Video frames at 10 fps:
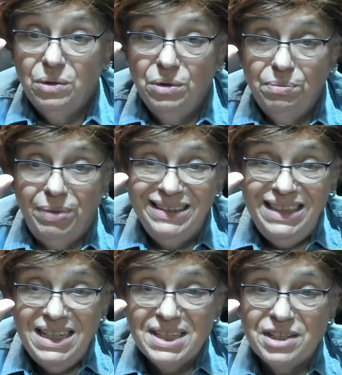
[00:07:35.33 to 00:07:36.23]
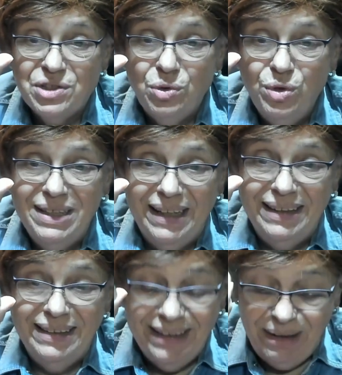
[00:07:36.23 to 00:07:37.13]
Und bei dieser
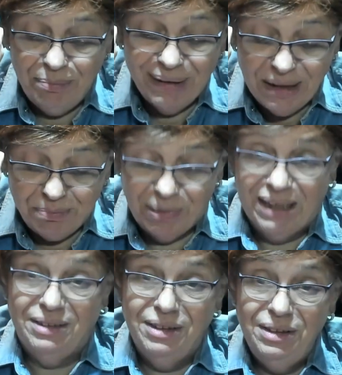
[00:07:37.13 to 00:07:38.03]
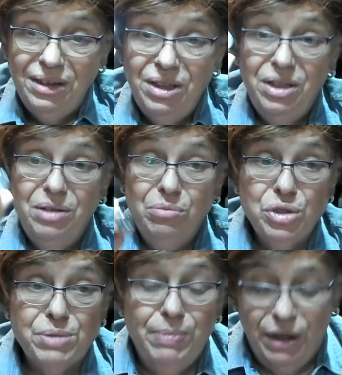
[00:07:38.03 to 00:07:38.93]
sogenannten Hybridplatte
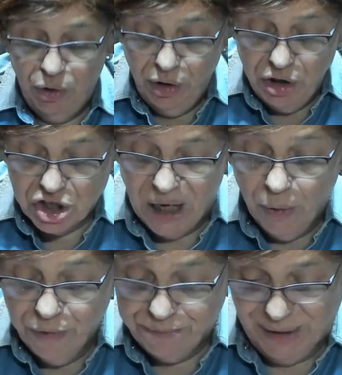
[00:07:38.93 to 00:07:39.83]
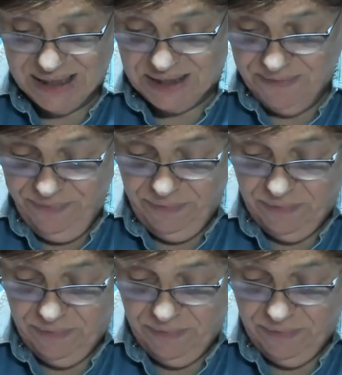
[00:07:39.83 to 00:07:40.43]
muss man höllisch aufpassen,